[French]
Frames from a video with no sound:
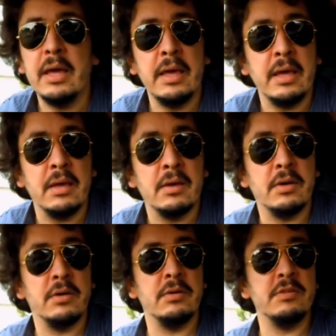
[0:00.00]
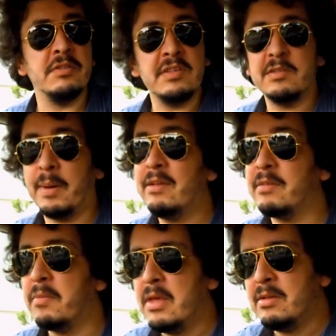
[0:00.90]
Et euh, ce qui se
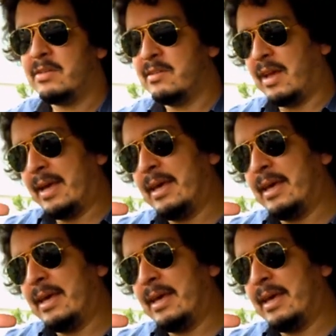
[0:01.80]
passe, c'est que ça